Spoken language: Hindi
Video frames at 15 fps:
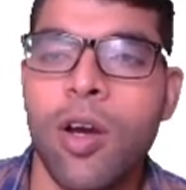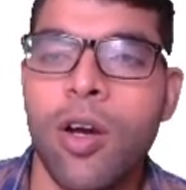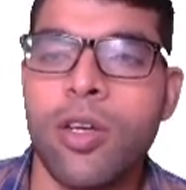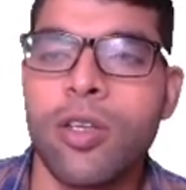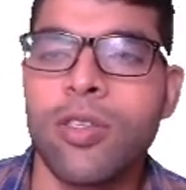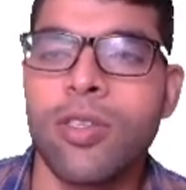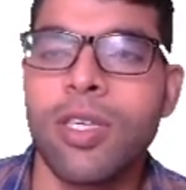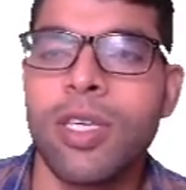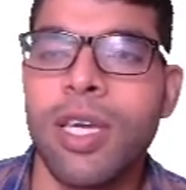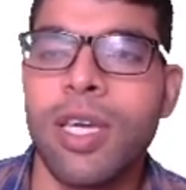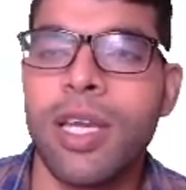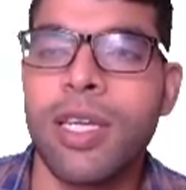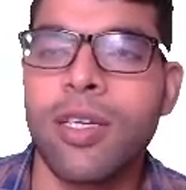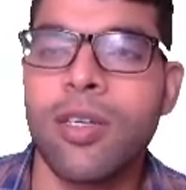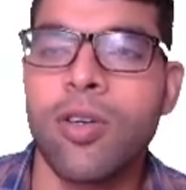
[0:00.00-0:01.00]
और सी
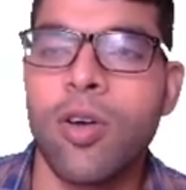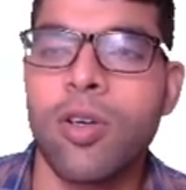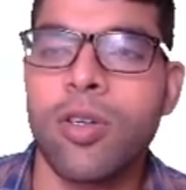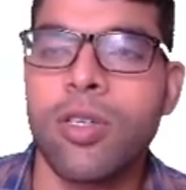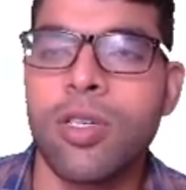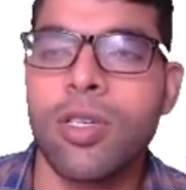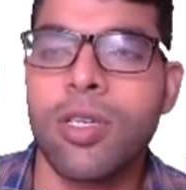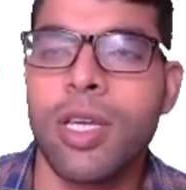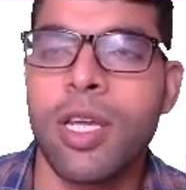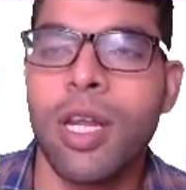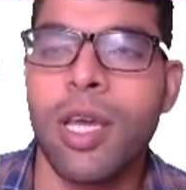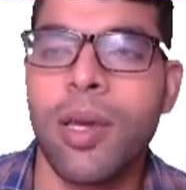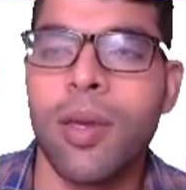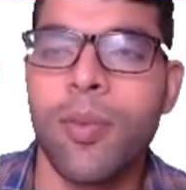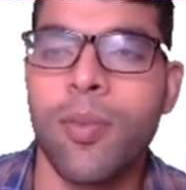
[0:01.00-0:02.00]
यानी कॉस्ट
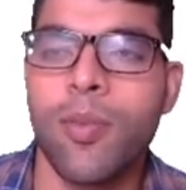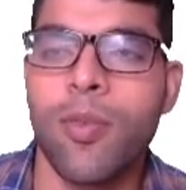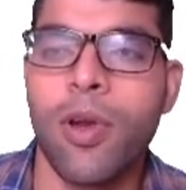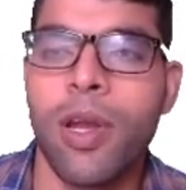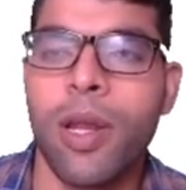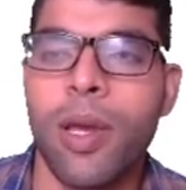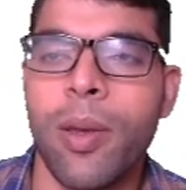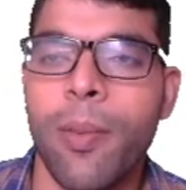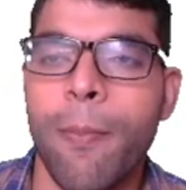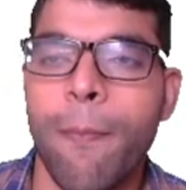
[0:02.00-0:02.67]
क्रय मूल्य